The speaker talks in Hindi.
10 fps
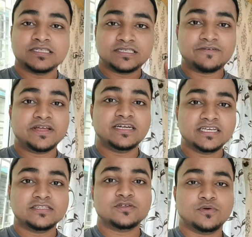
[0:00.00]

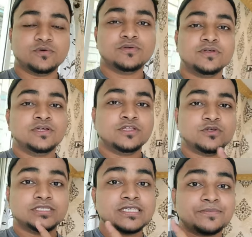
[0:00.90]
सेवनटीन को
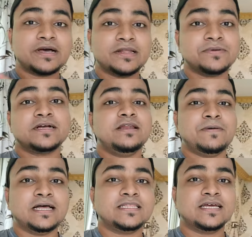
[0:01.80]
तो इसके बारे में कल
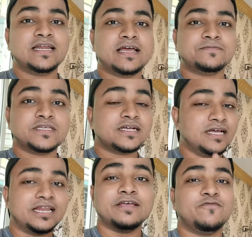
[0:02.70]
बात करना है आपसे
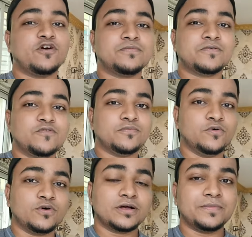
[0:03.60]
कल के ब्लॉग में वो
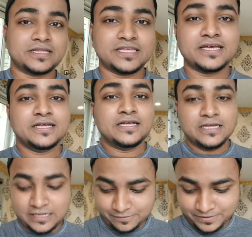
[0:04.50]
होगा बातें
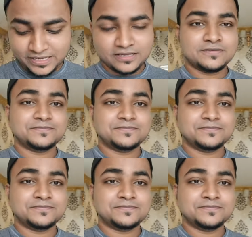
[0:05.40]
अभी